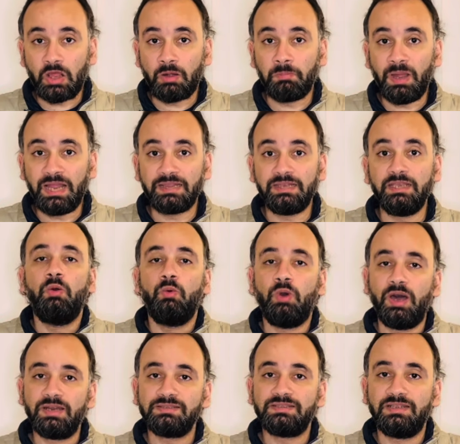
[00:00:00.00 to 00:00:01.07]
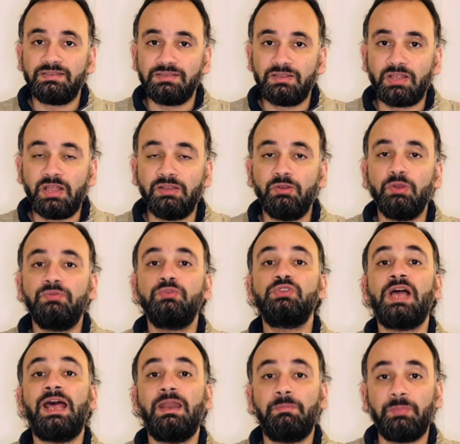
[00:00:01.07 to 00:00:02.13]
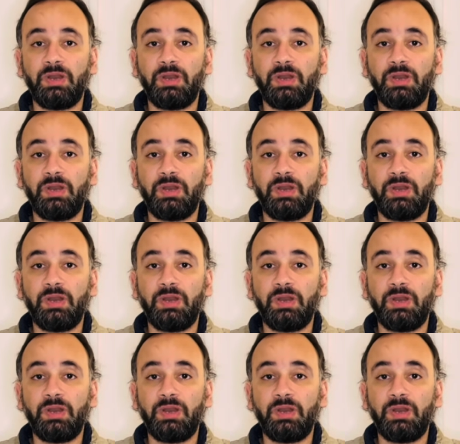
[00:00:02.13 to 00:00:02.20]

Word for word: 4 2 وارسنال استطاع ان هو يفوز على